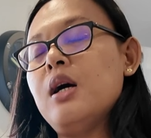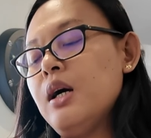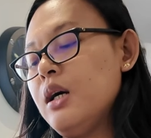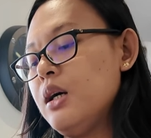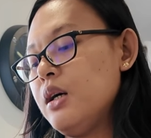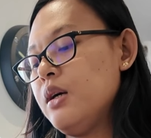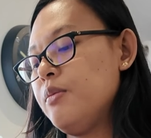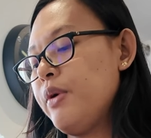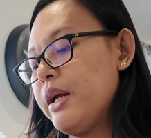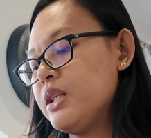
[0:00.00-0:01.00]

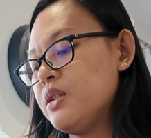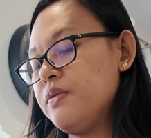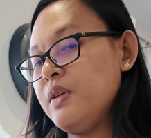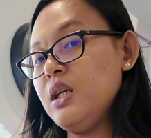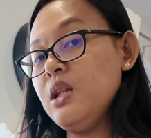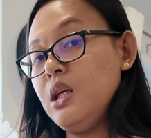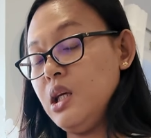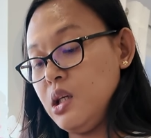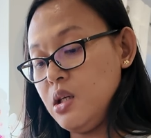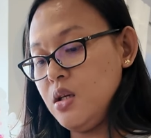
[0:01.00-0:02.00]
Uh,
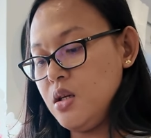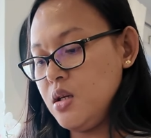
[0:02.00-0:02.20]
breastfeeding.